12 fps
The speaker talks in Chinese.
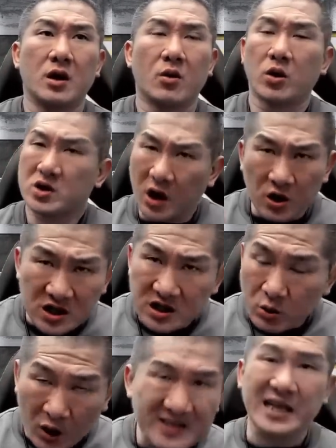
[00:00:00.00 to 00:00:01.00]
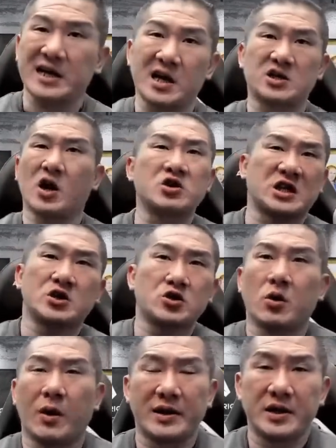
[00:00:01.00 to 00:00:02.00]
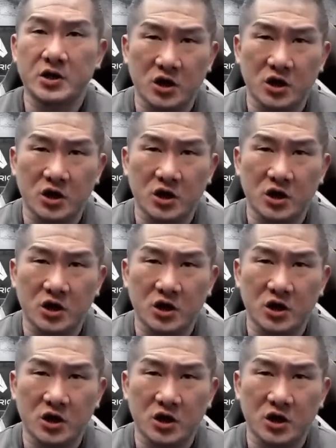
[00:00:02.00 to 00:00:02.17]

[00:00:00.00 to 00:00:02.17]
我都是我整个周期做完的。